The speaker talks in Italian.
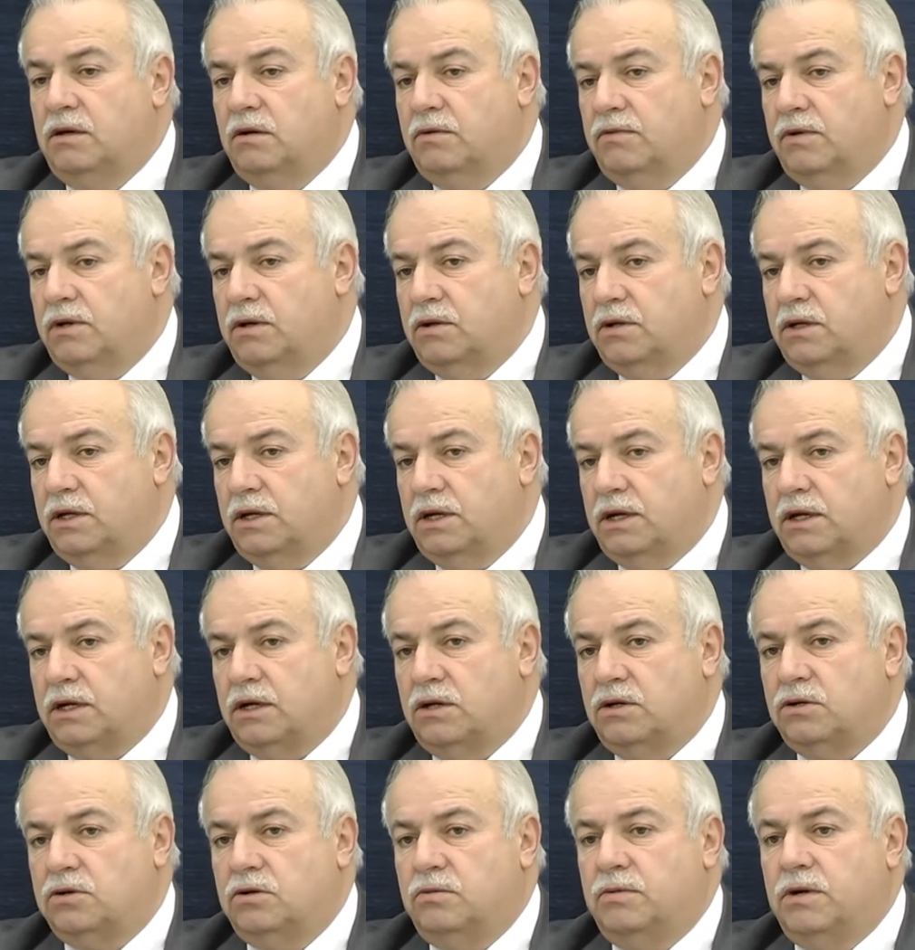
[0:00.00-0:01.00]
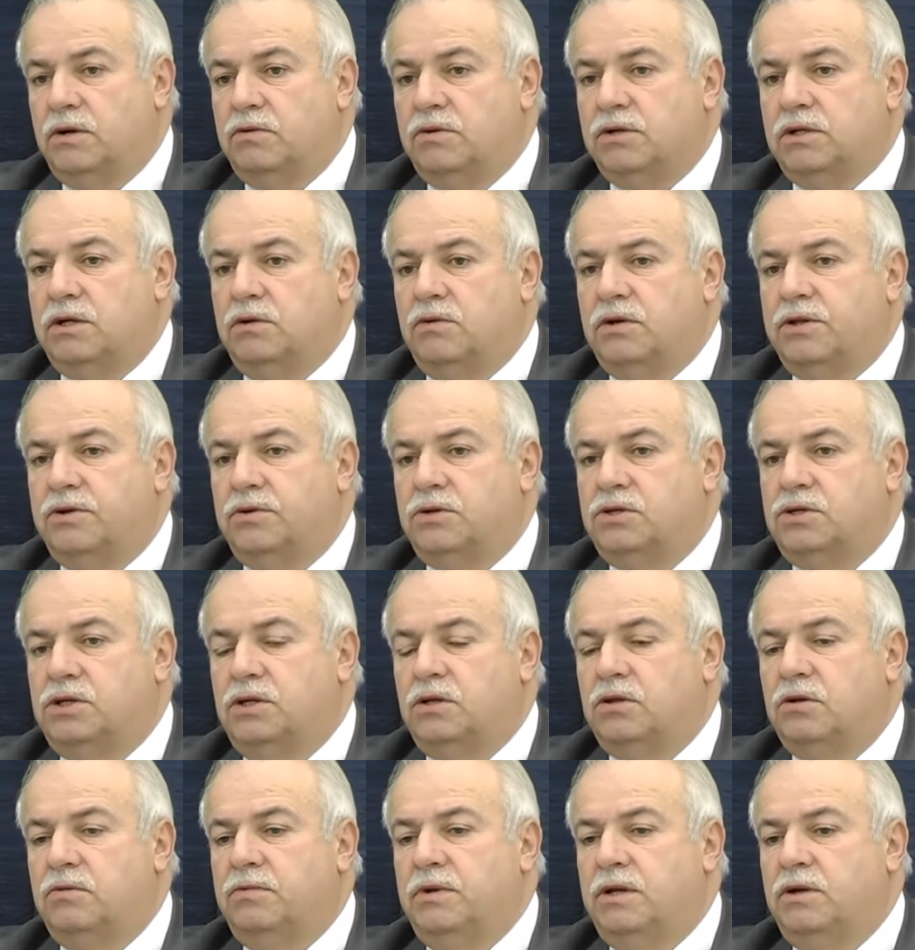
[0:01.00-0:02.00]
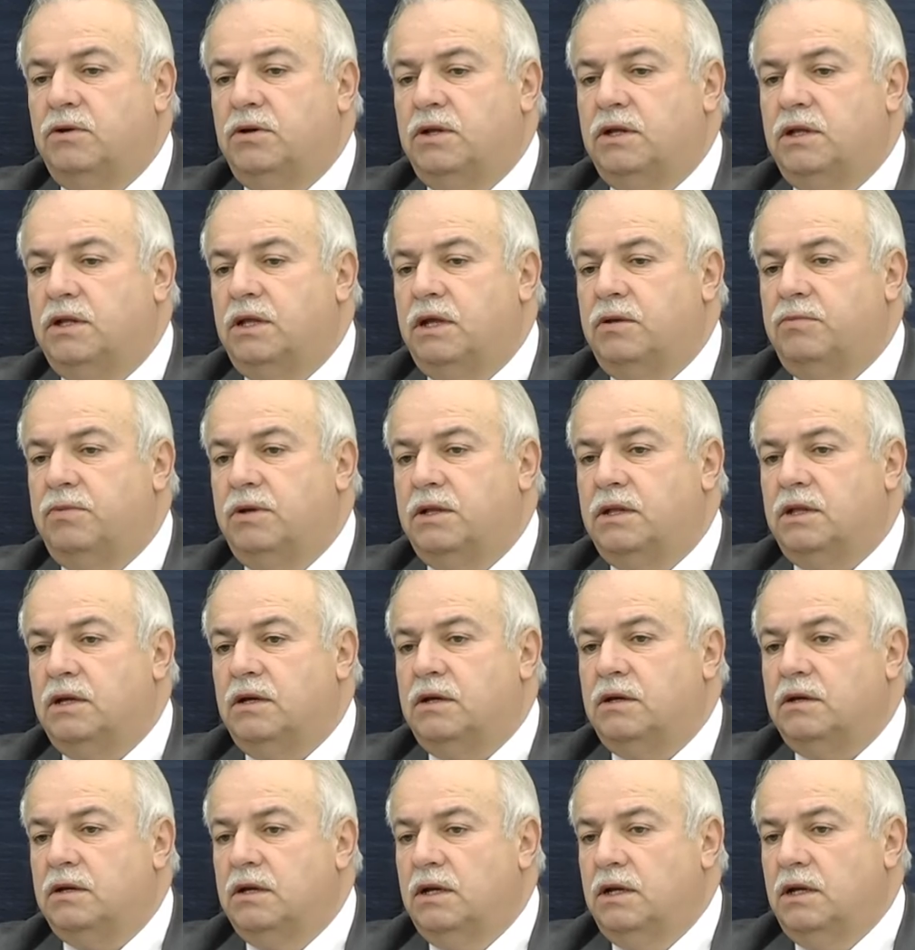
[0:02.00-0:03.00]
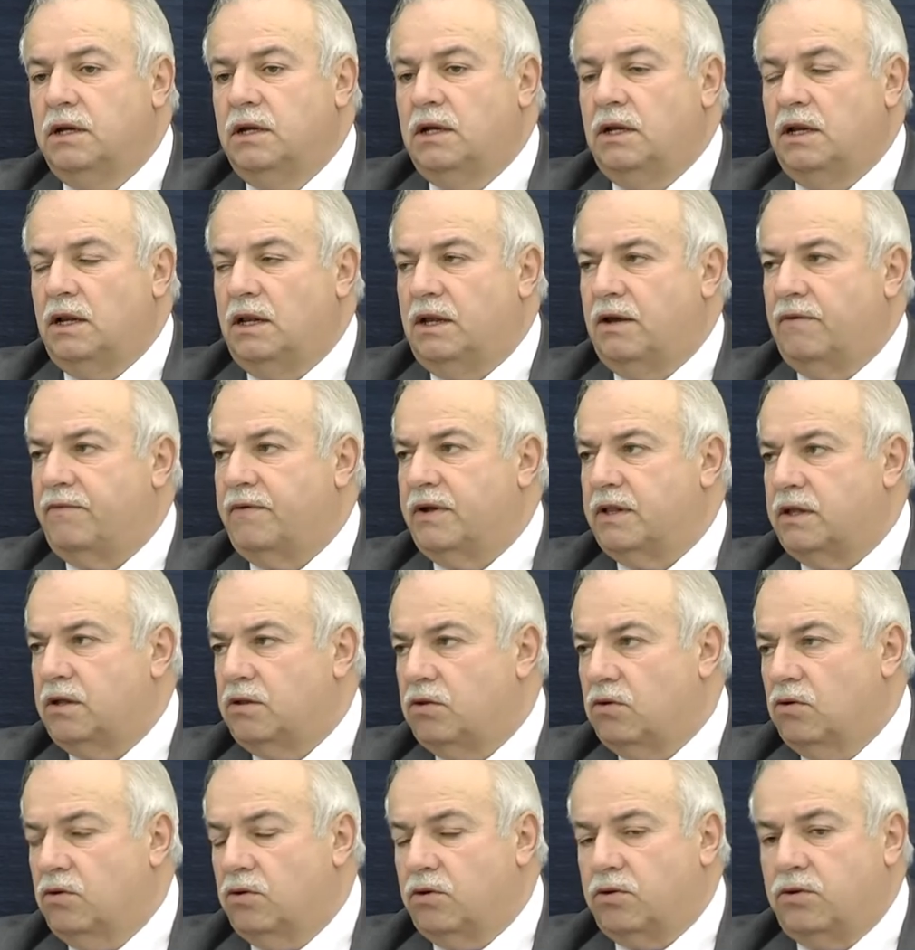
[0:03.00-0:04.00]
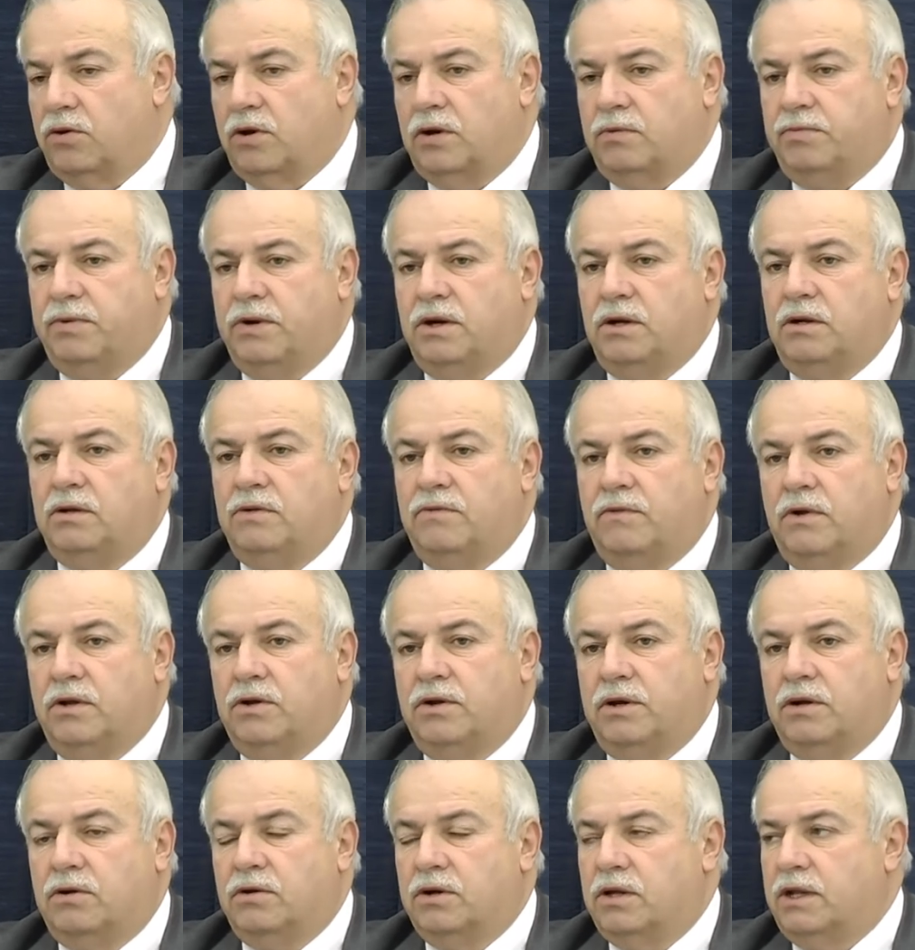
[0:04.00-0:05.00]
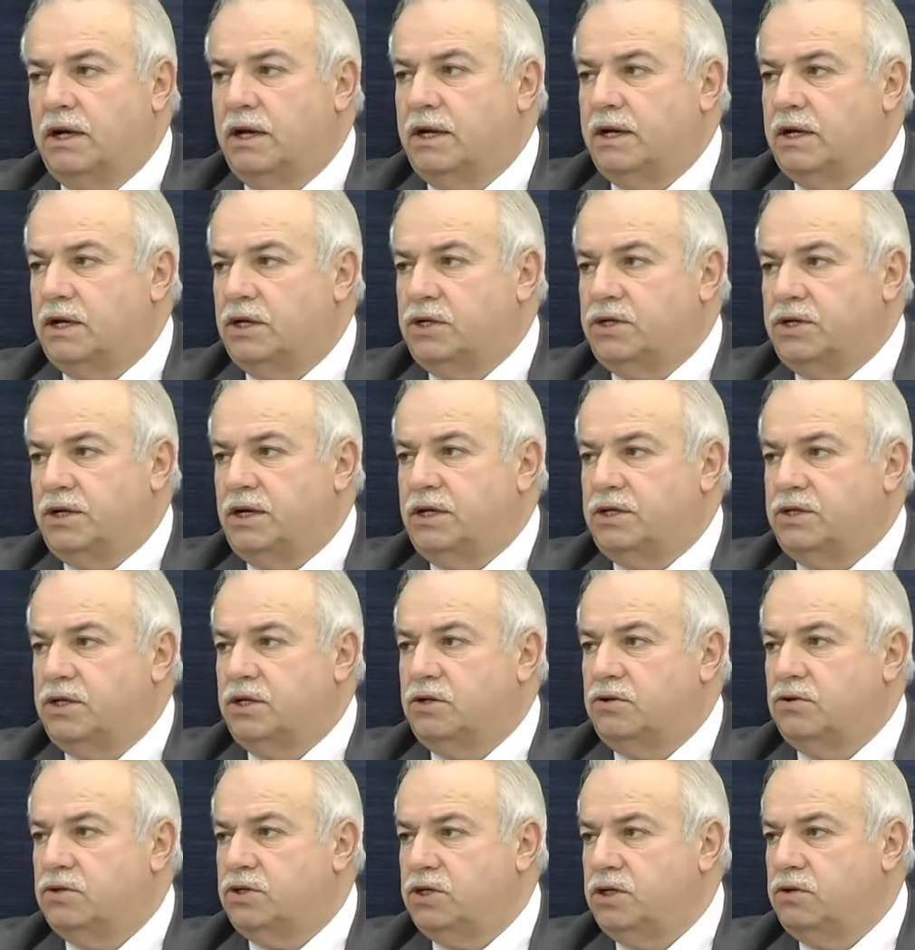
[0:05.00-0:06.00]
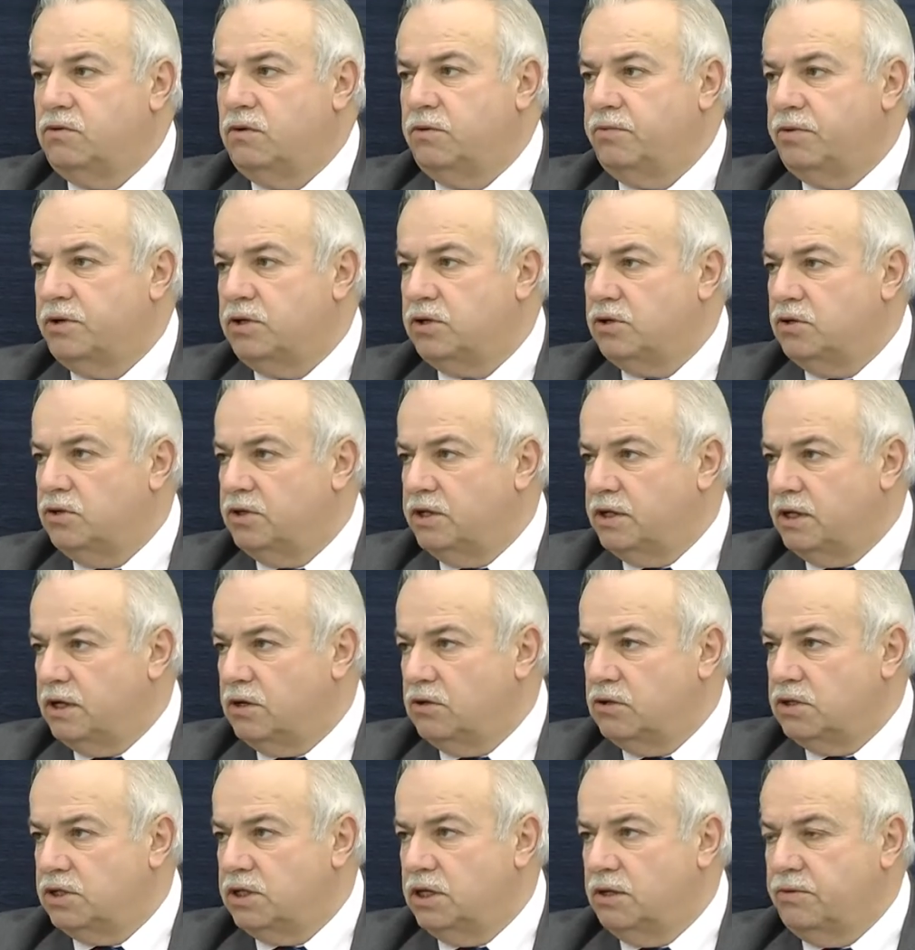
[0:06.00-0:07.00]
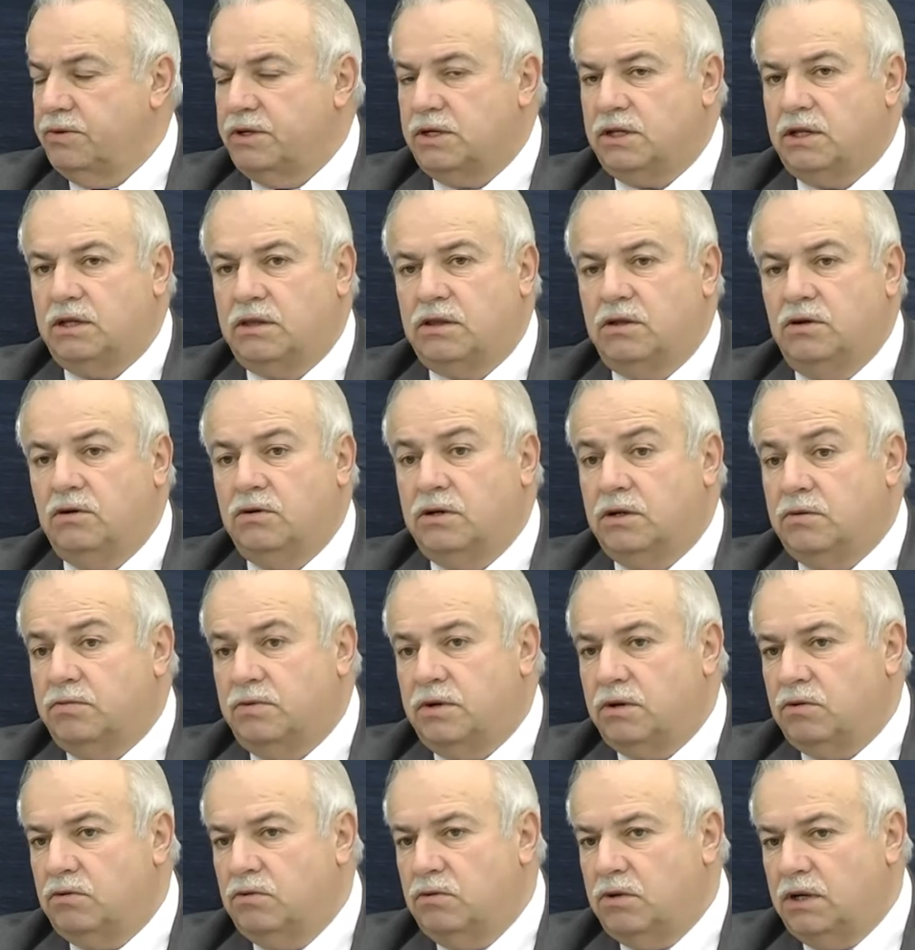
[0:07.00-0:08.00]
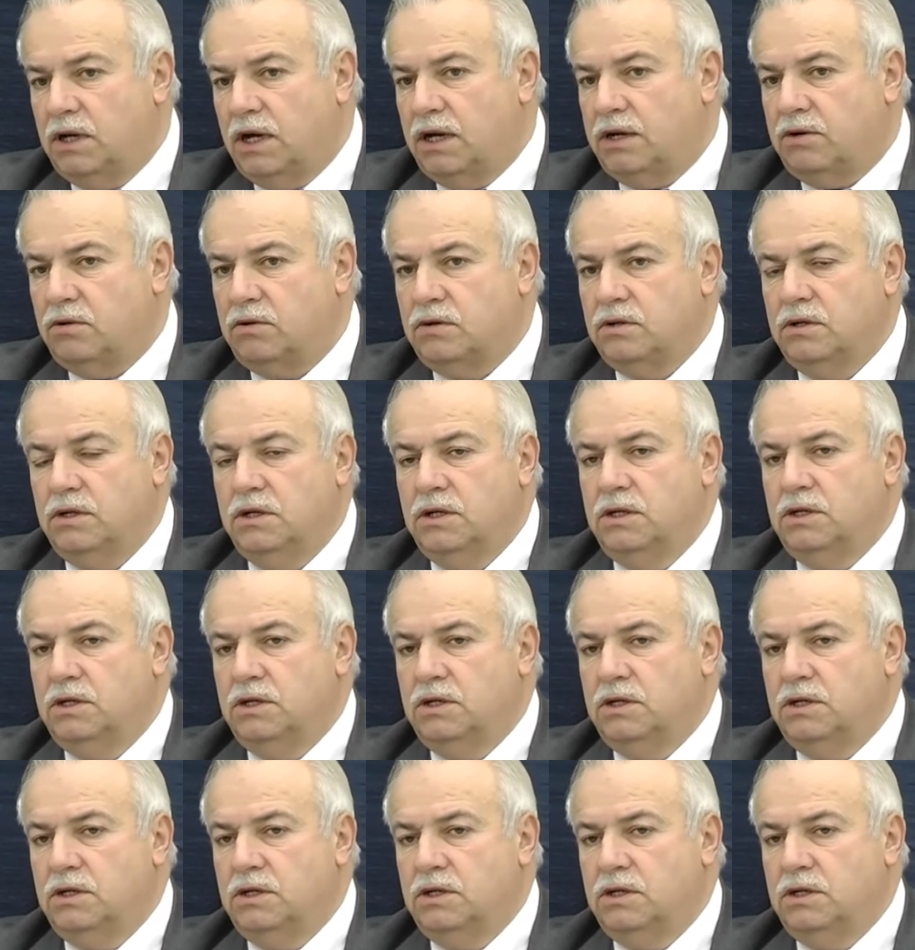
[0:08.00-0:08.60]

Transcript: io voglio dire che insomma, questi 400 milioni di debiti gli ha fatti tortola, però voglio ricordare che c'erano 105 persone dei consigli di amministrazione, per cui hanno,